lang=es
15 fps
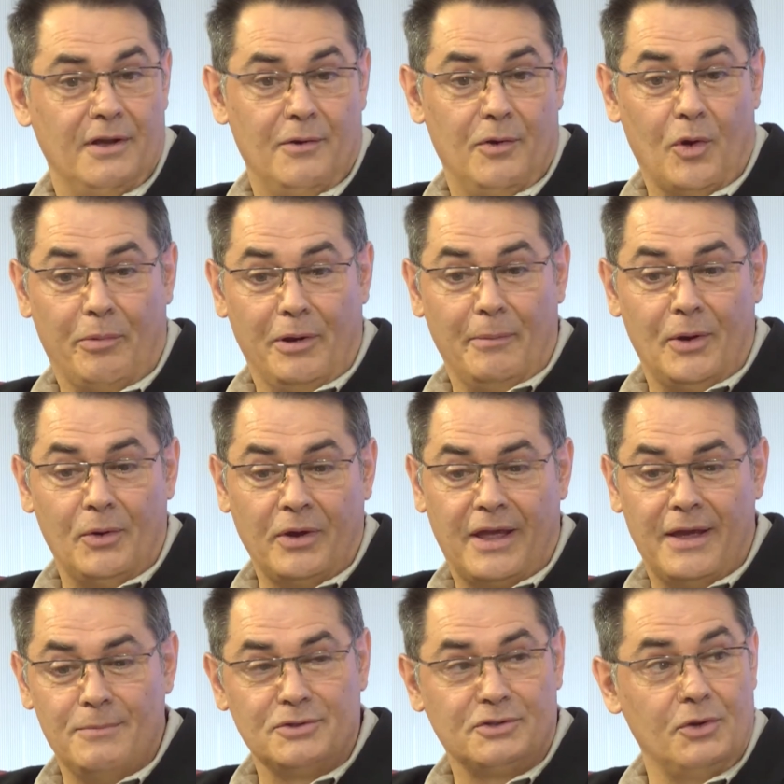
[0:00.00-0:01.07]
lo primero es que
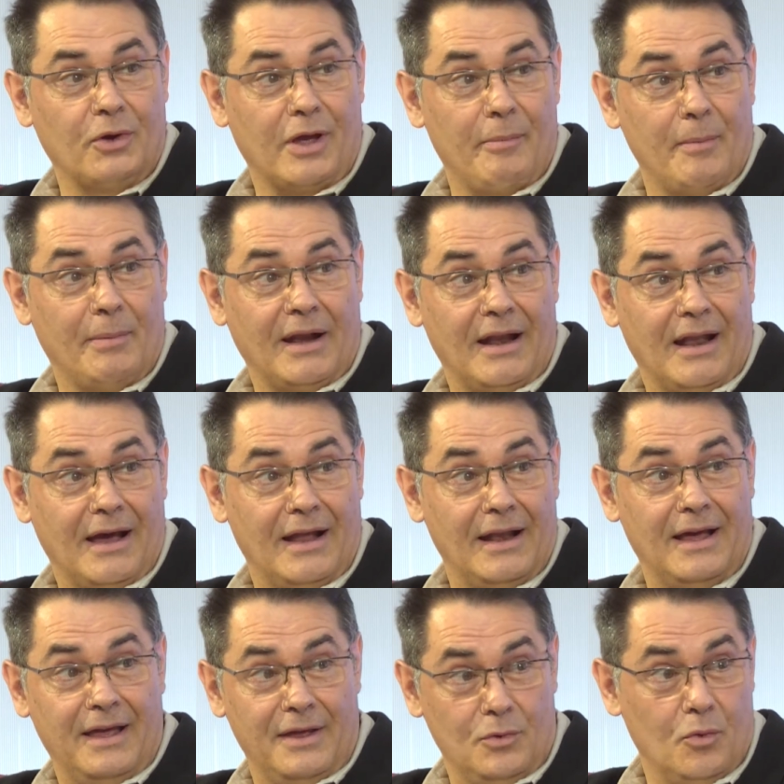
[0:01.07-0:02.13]
hemos tenido que preparar la
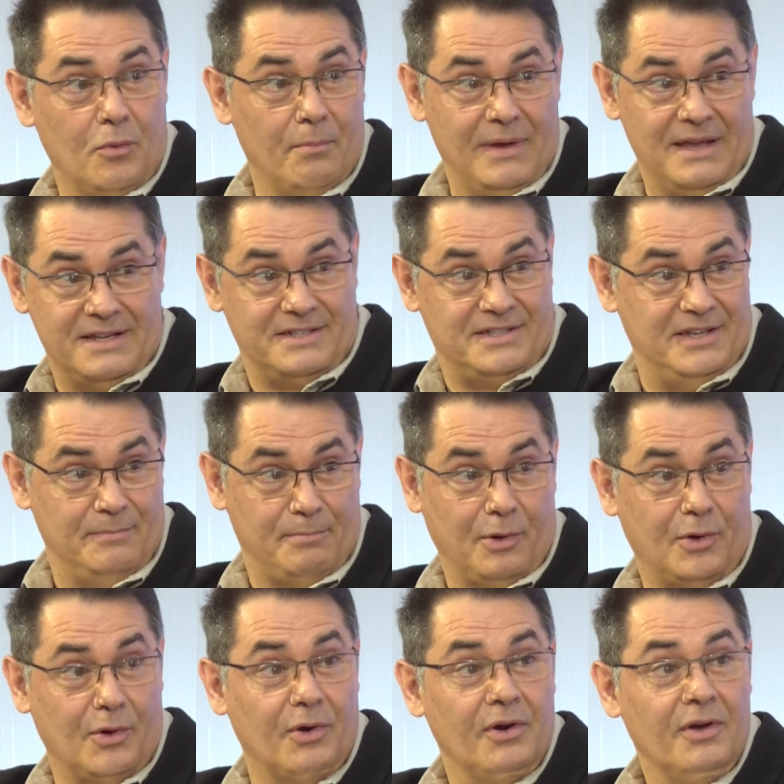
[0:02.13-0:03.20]
gala en un mes y
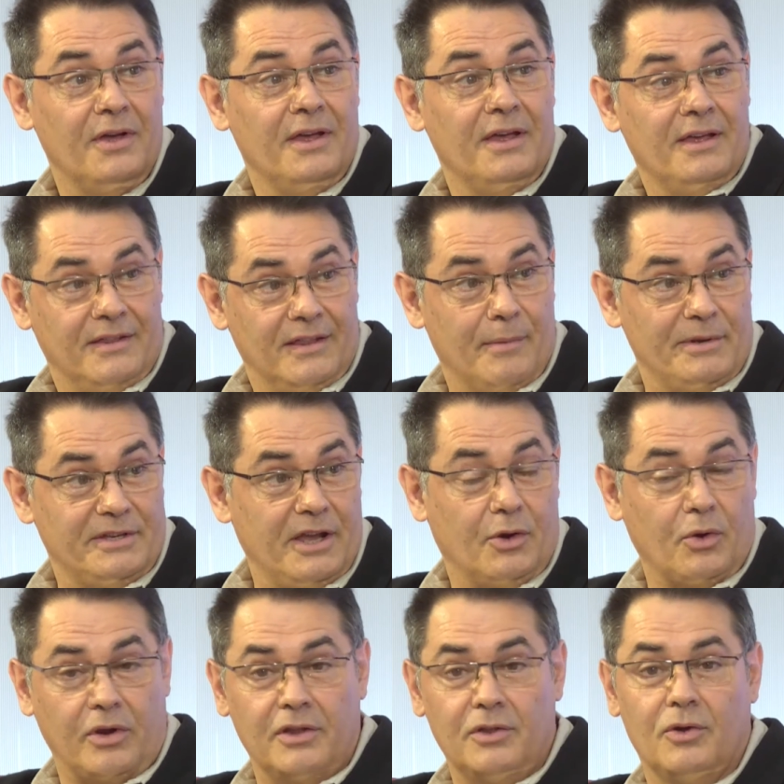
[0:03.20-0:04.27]
poco. Claro. Deprisa y
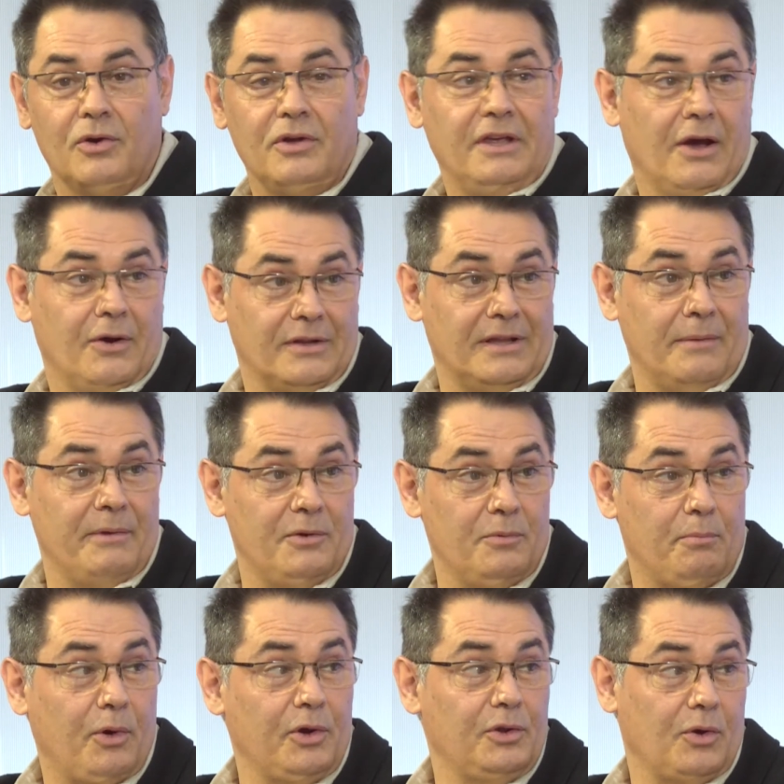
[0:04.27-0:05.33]
corriendo. Y ahora también un
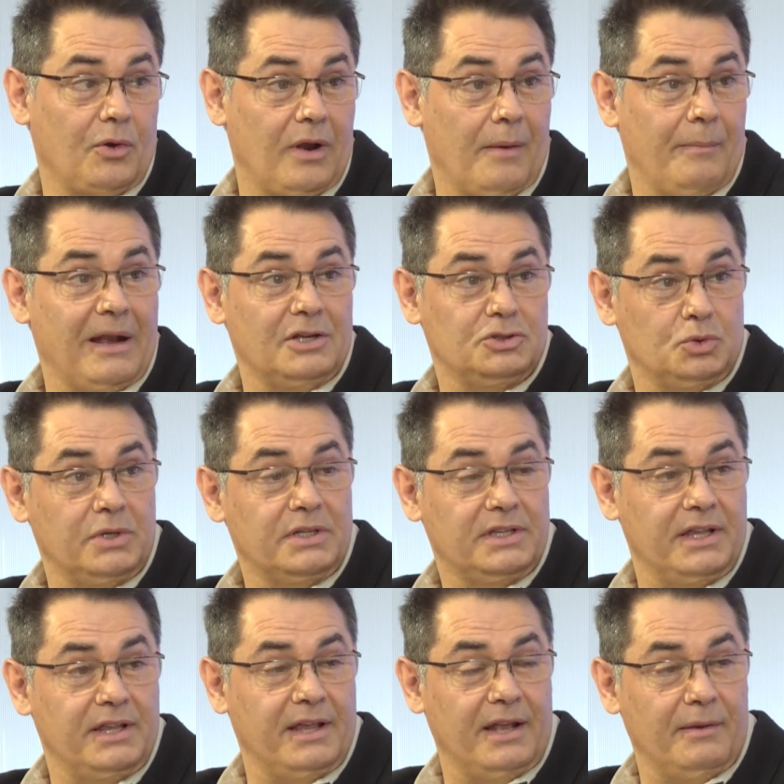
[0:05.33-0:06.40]
poquito con la mala
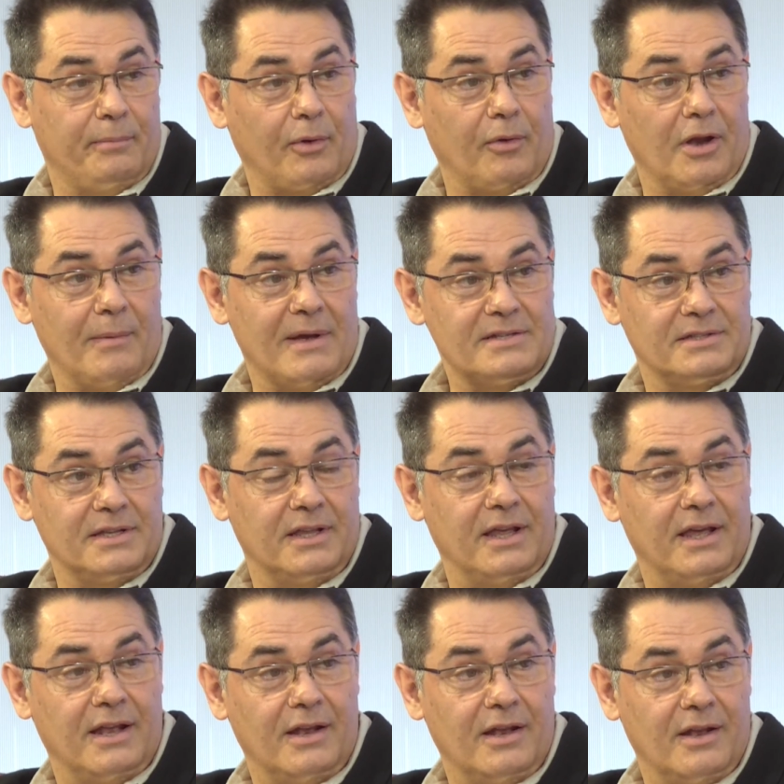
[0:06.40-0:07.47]
suerte del problema este
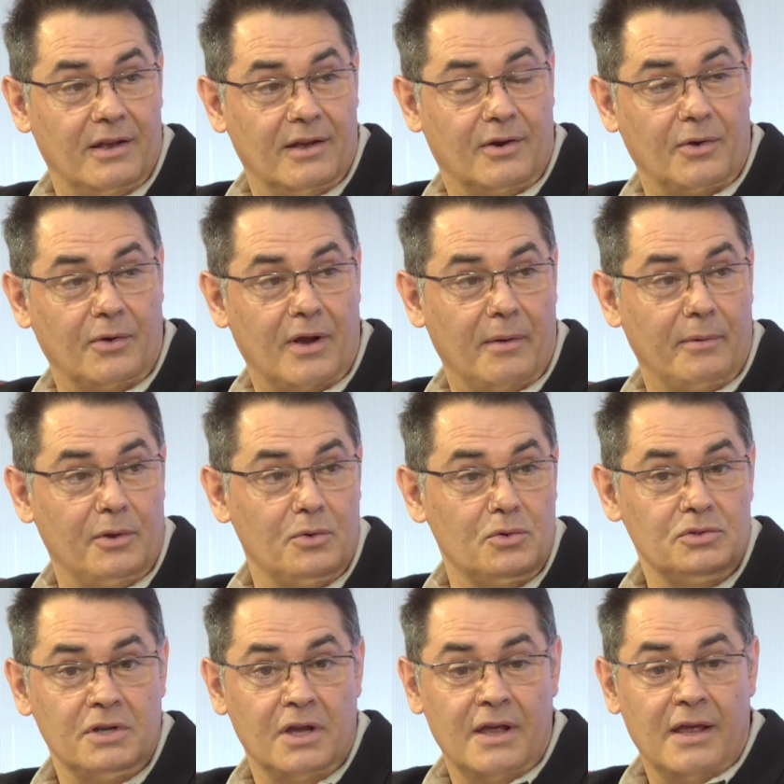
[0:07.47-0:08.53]
del coronavirus,
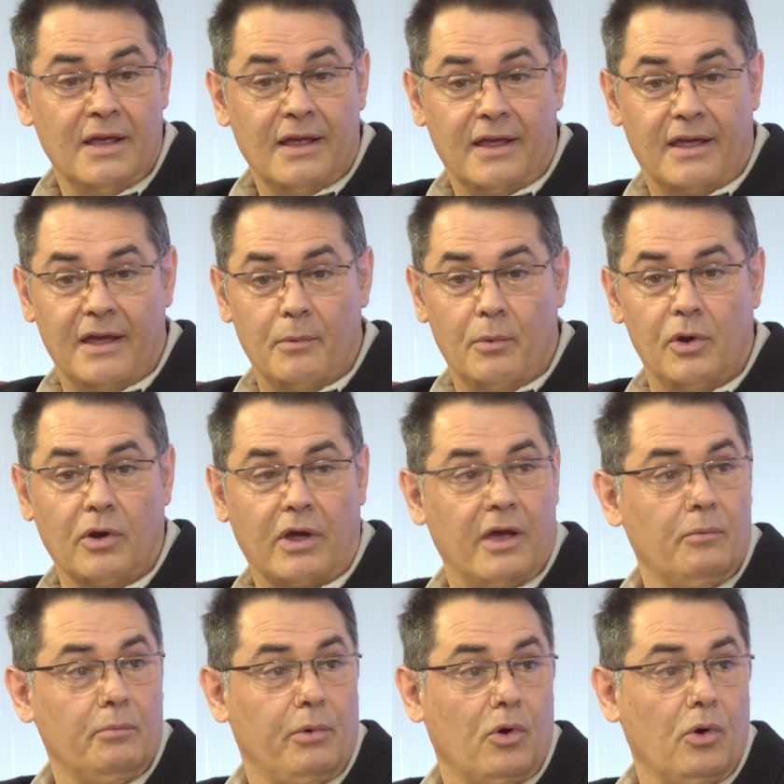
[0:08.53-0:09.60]
que bueno, que
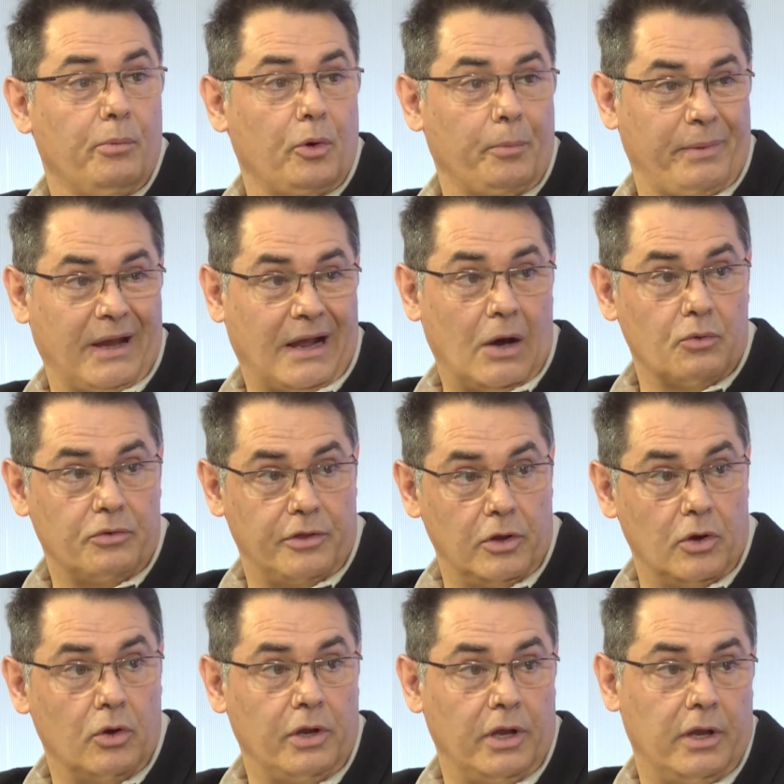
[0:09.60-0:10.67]
un poco por
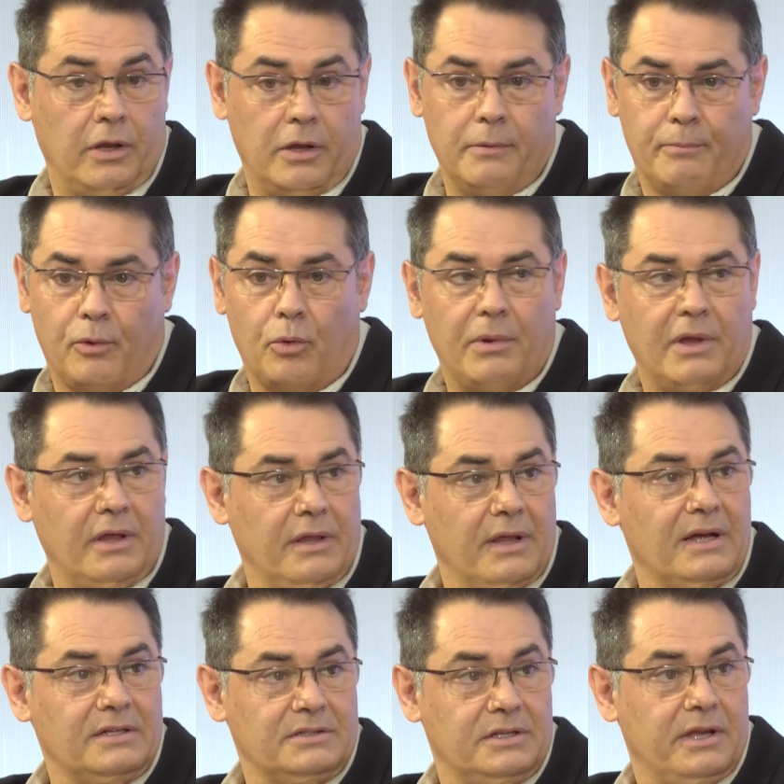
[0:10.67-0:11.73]
precaución y por
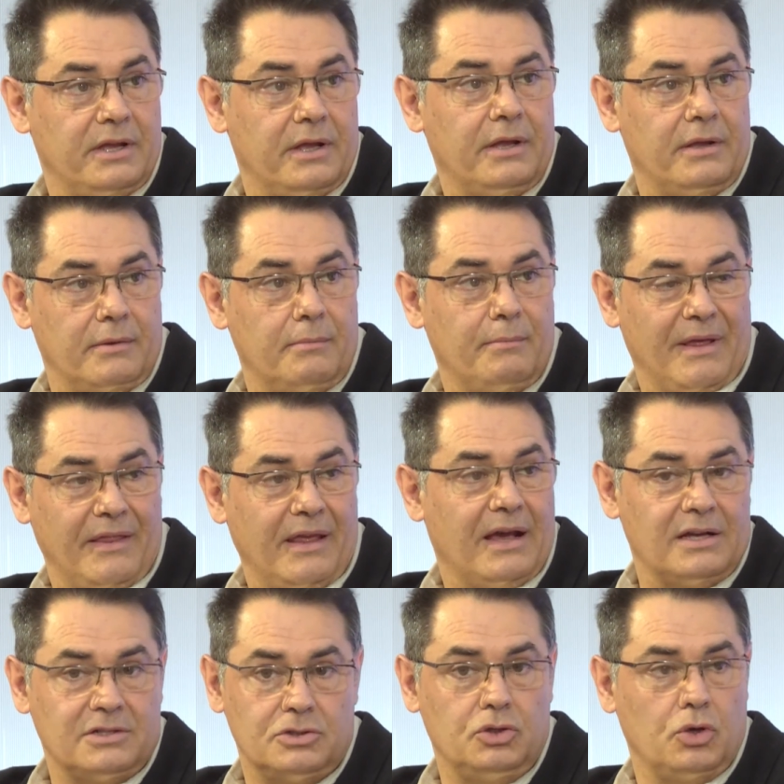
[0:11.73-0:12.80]
medidas eh,
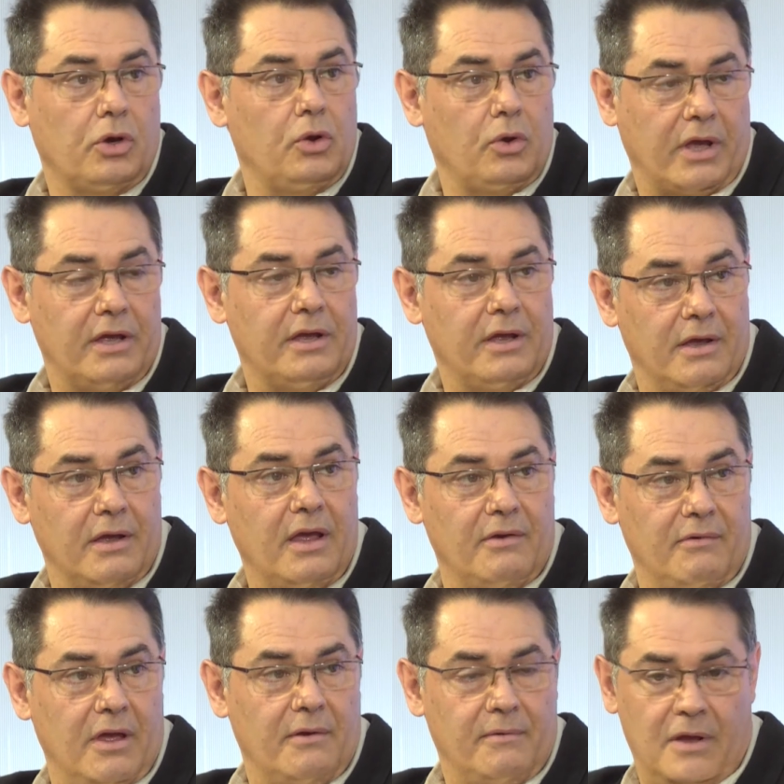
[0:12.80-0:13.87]
médicas, yo creo que e, e,
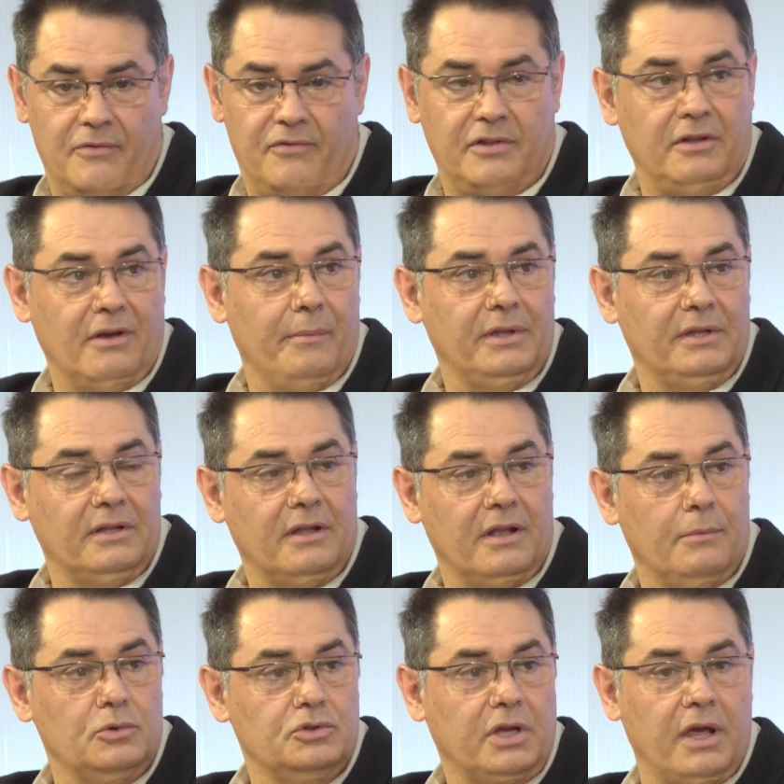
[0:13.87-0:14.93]
e, efectivamente
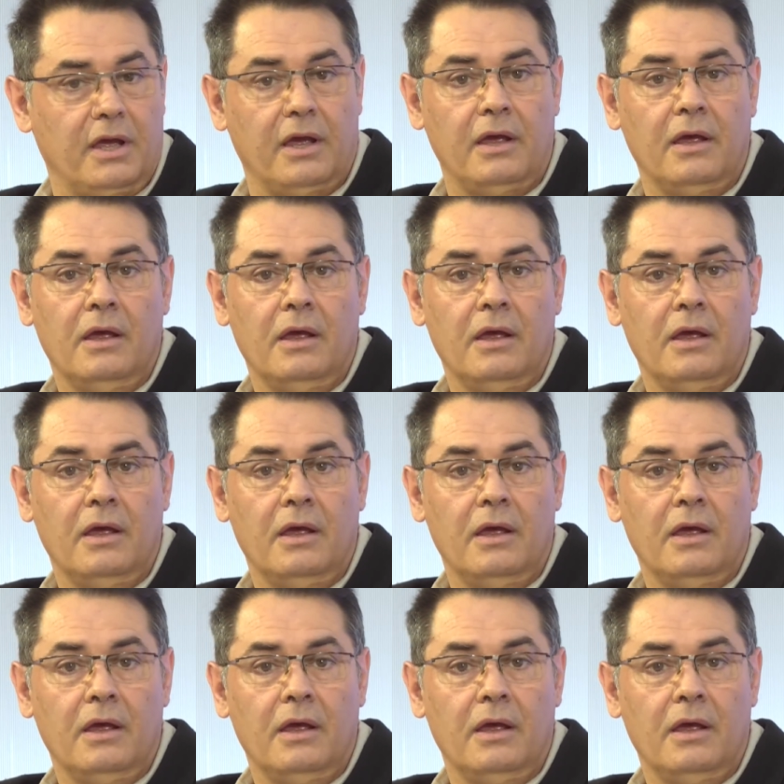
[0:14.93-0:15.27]
tenemos que